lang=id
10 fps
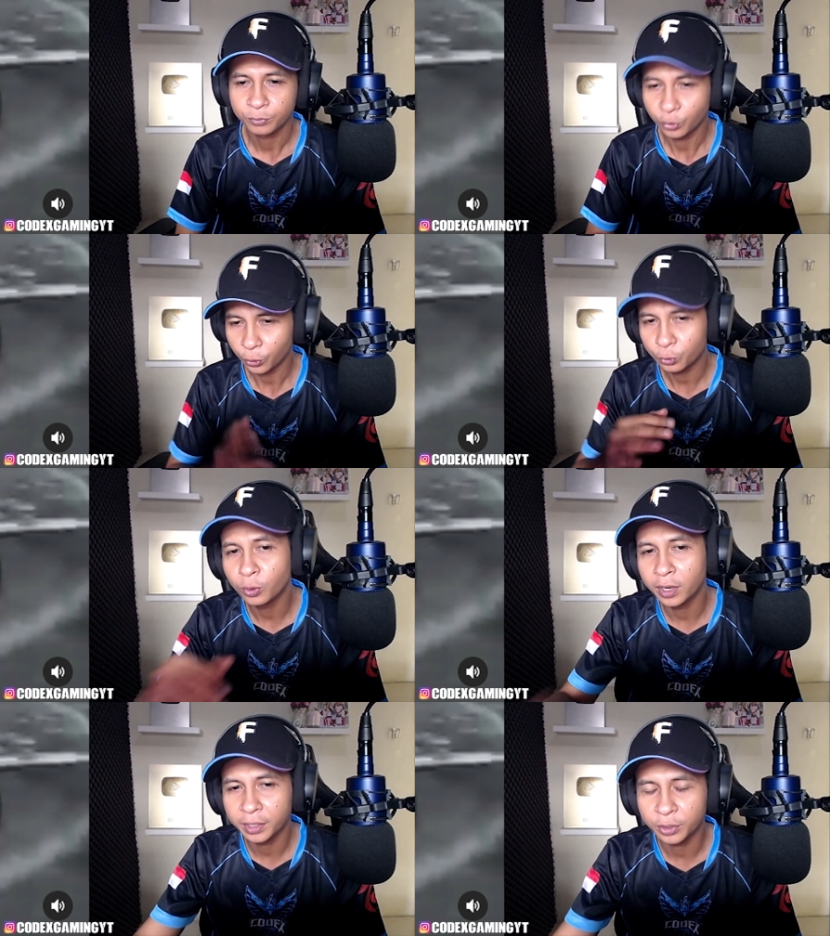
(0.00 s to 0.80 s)
menurut
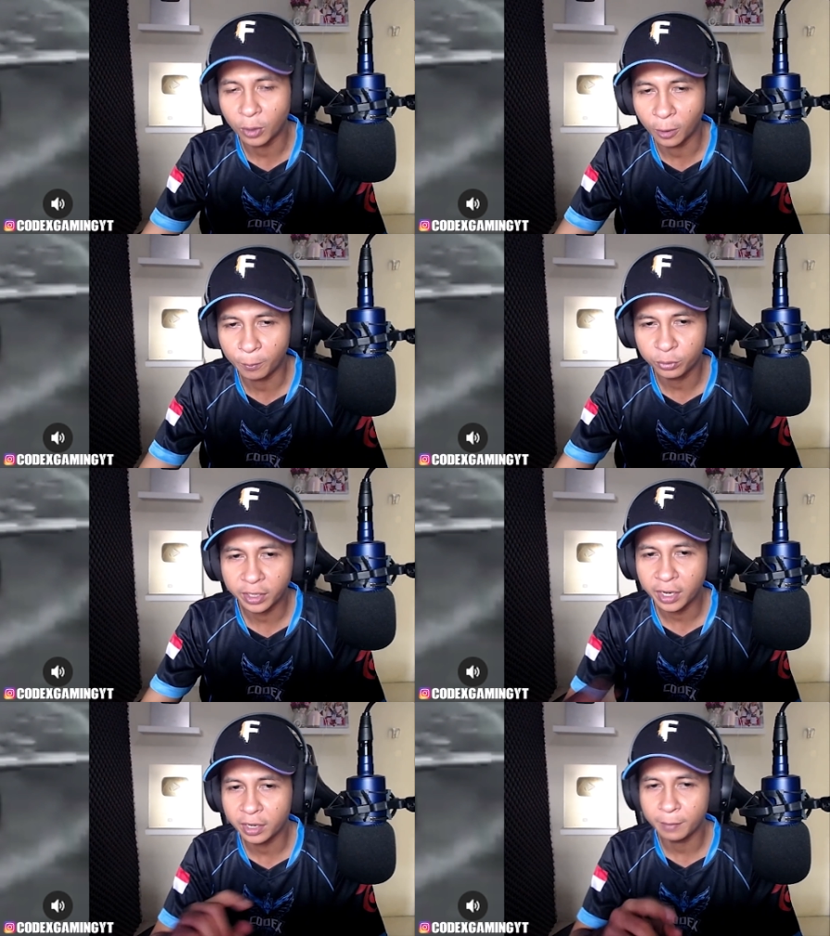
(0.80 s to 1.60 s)
gua gitu walaupun
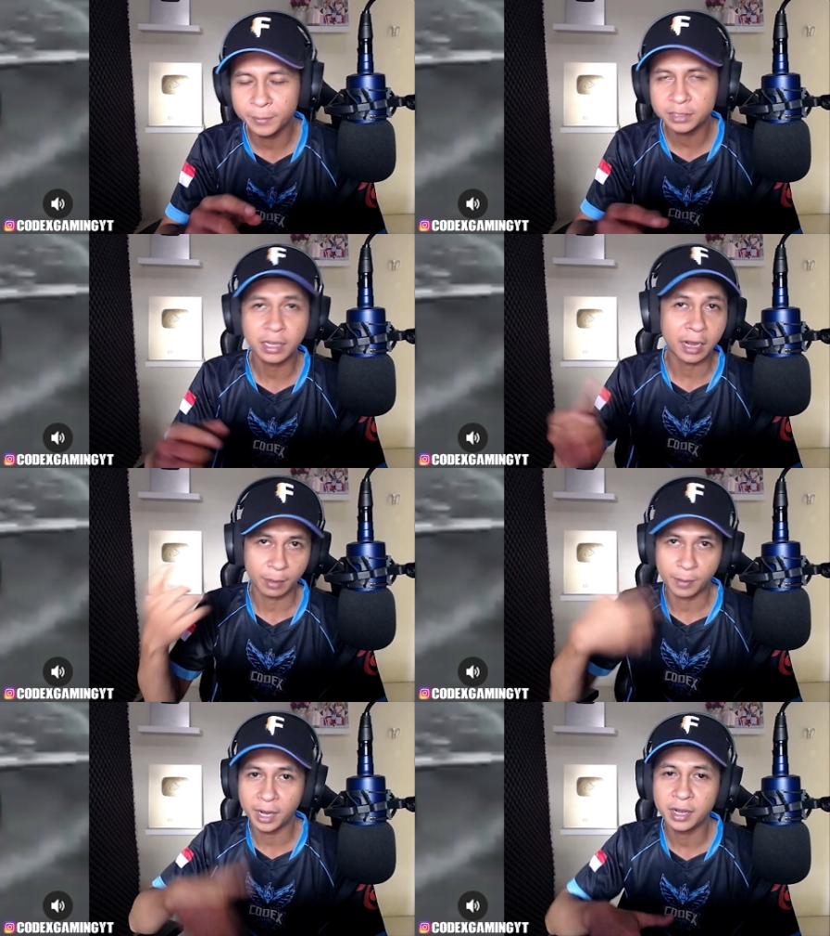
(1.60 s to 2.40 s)
tadi ada miss nggak
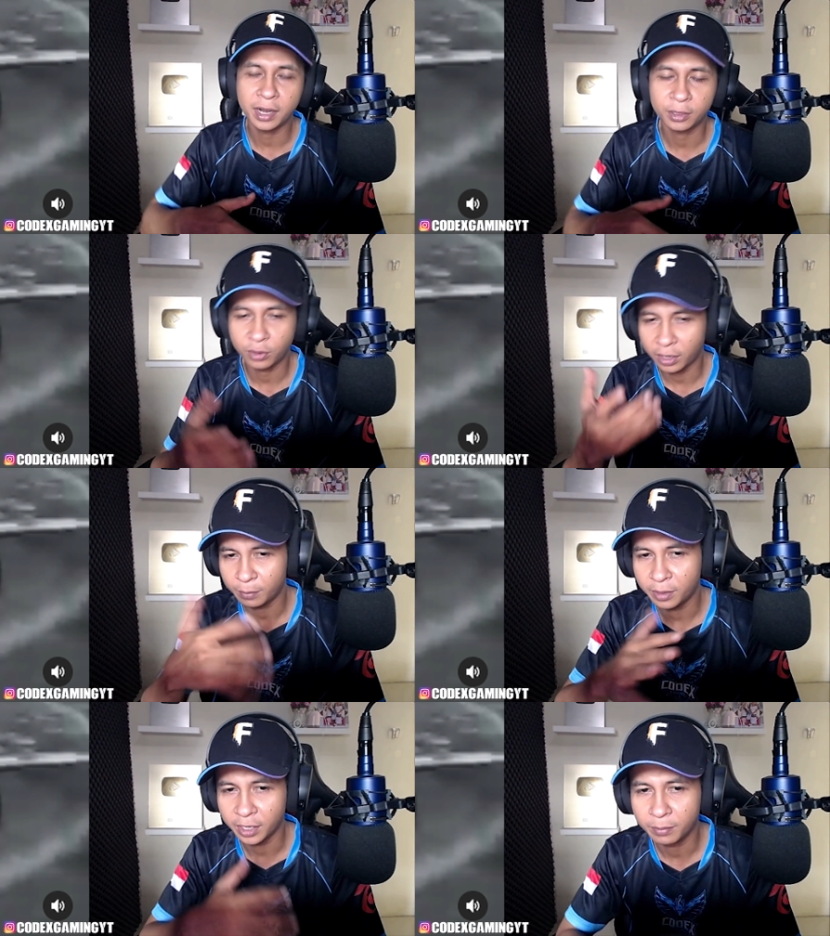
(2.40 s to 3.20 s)
kena badan atau nggak
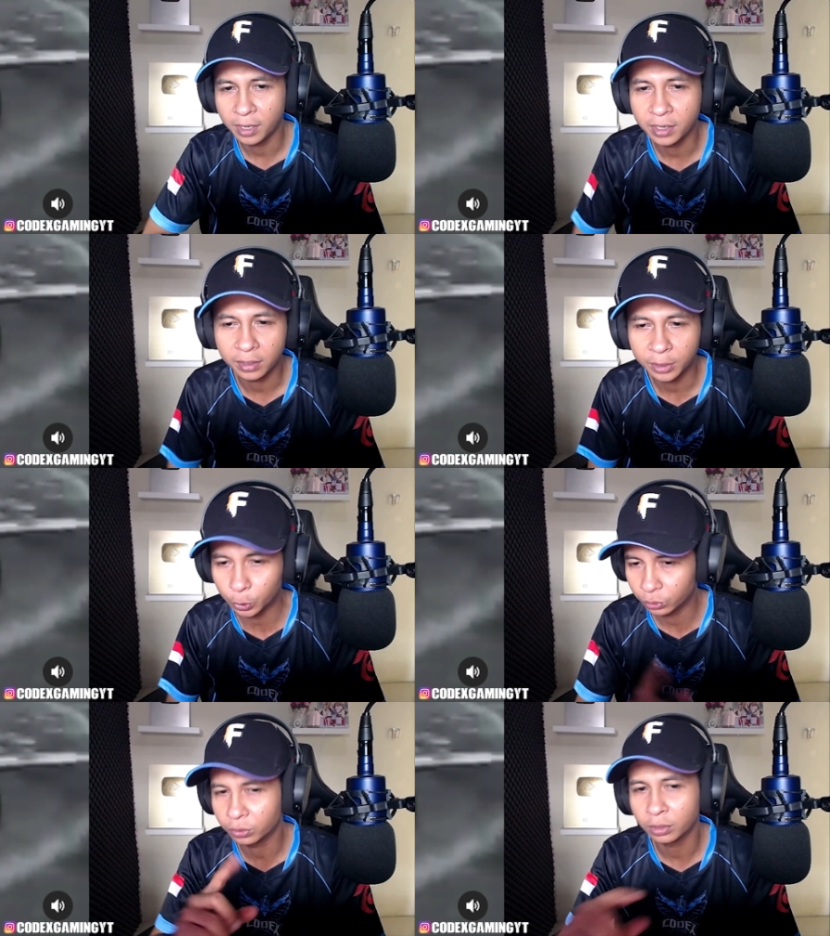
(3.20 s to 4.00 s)
kena bagian badan
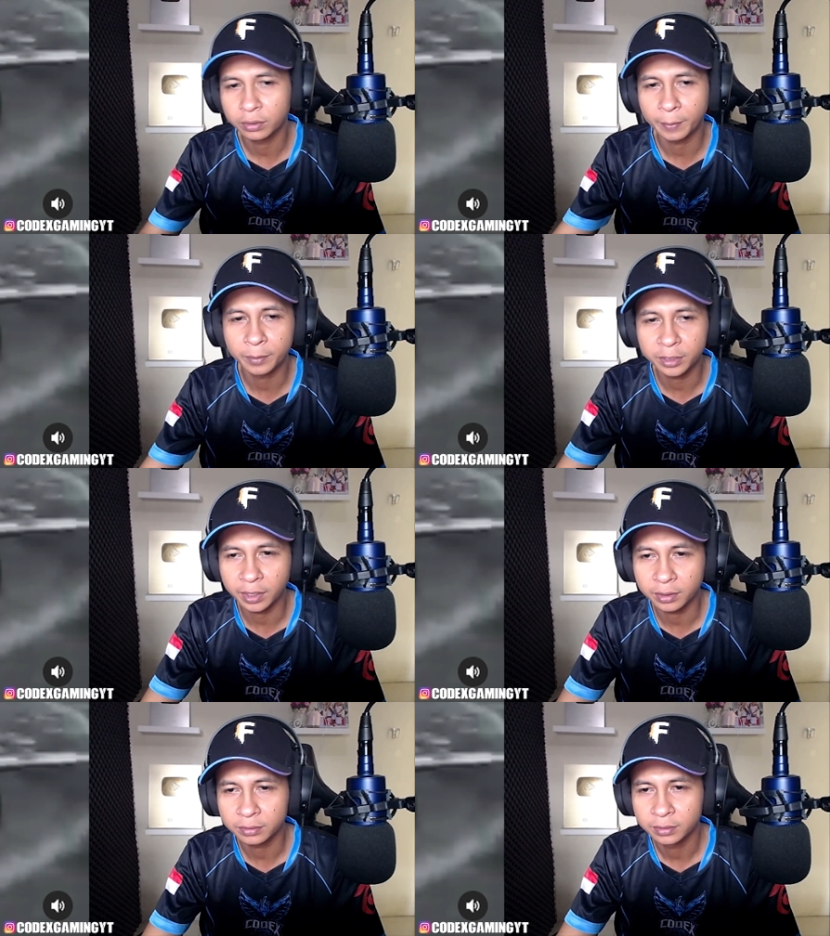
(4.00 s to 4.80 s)
itu yang
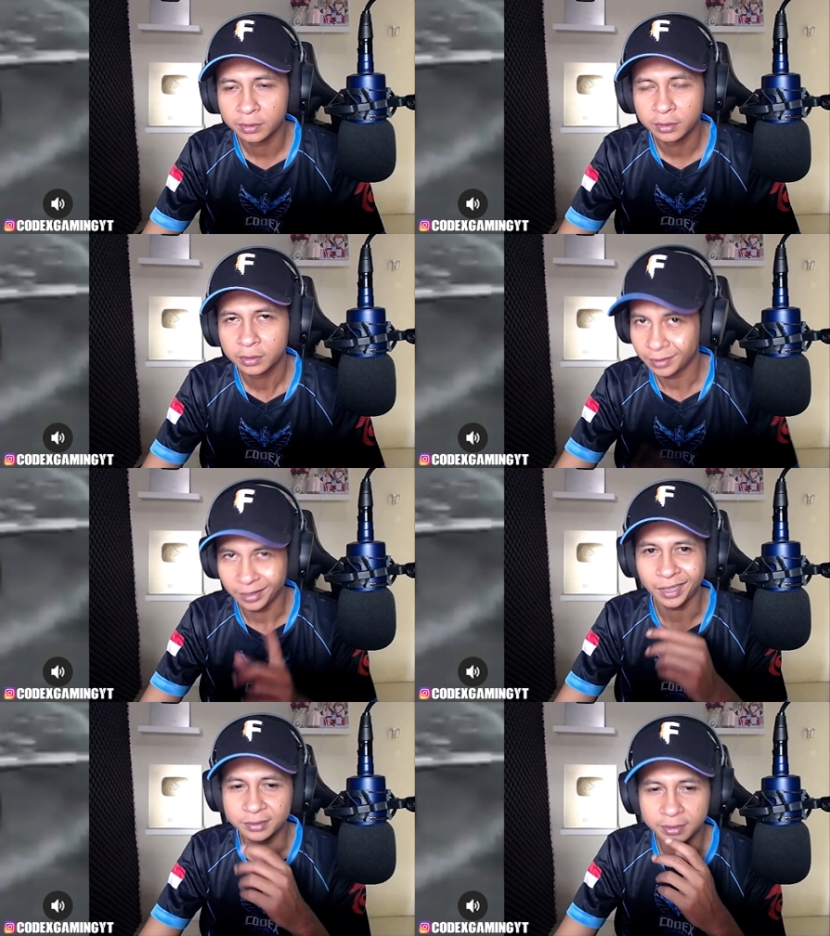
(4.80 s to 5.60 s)
penting
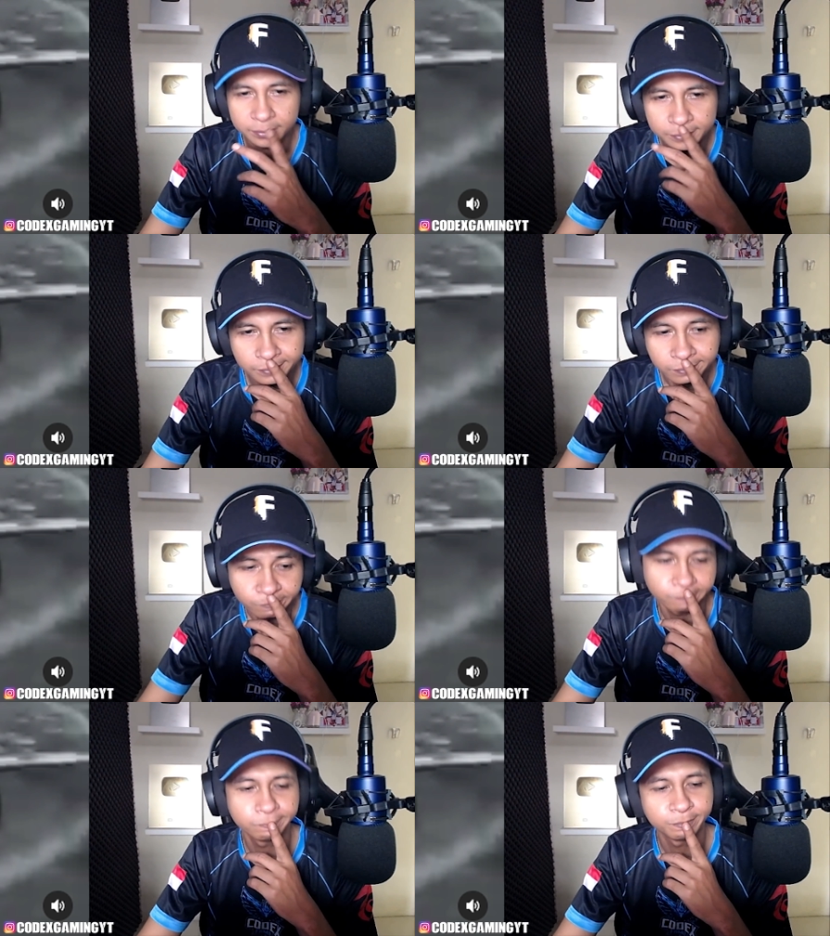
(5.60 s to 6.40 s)
gila sih
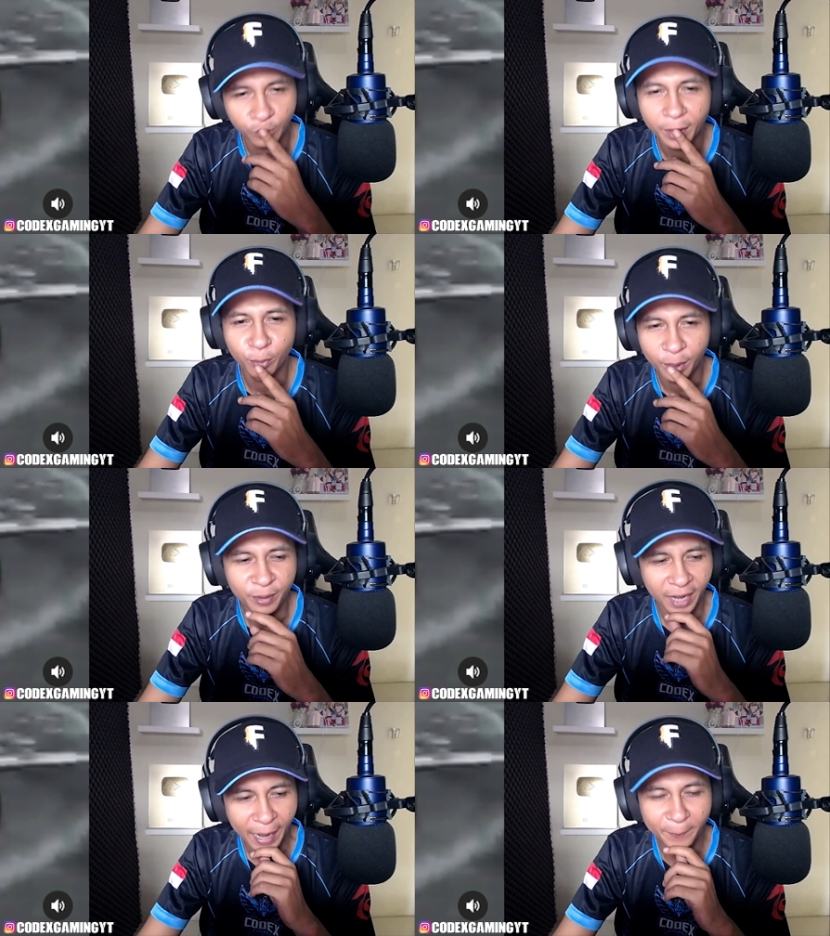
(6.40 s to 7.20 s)
hmm. boleh boleh
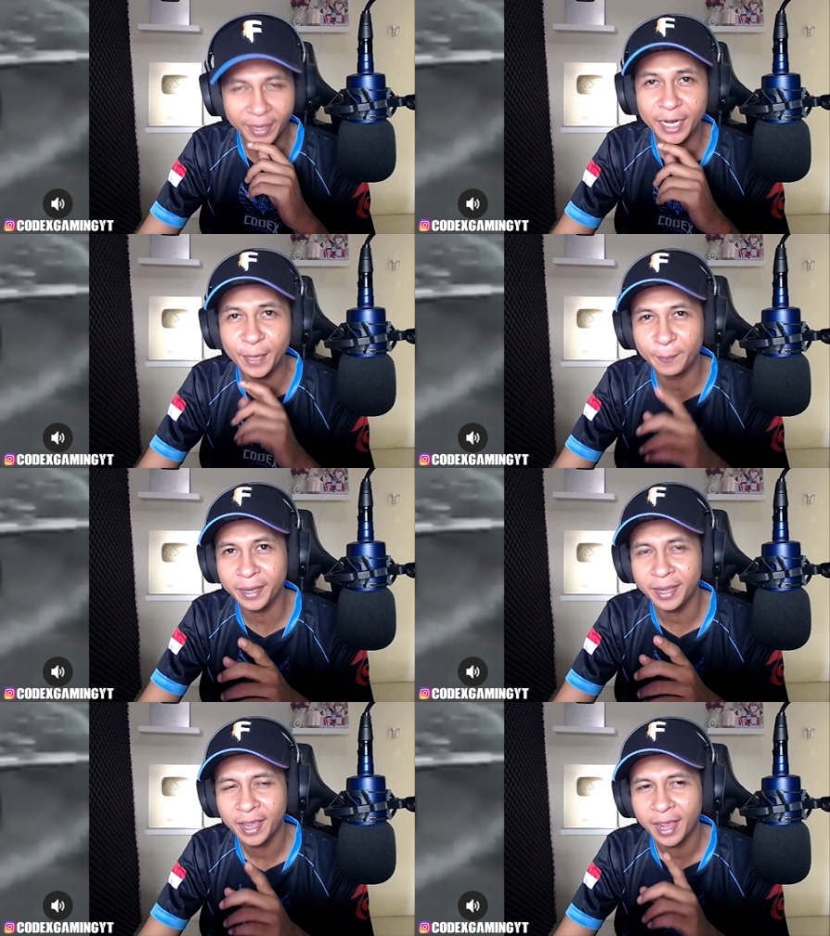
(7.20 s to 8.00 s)
boleh HP
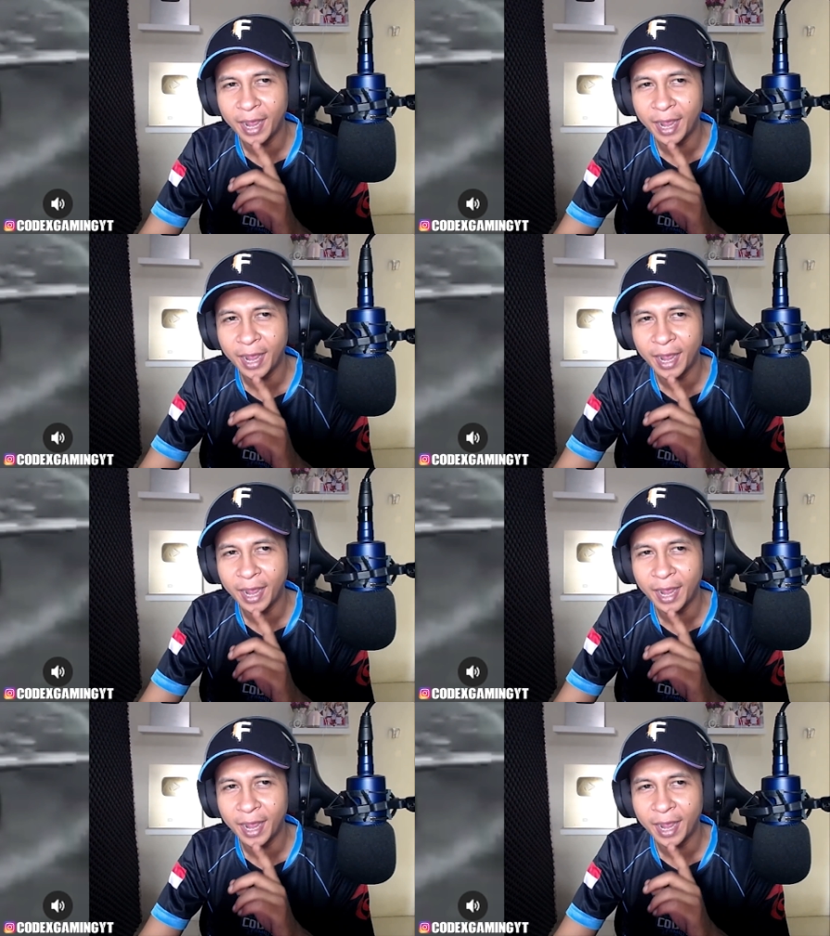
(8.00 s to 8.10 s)
Realme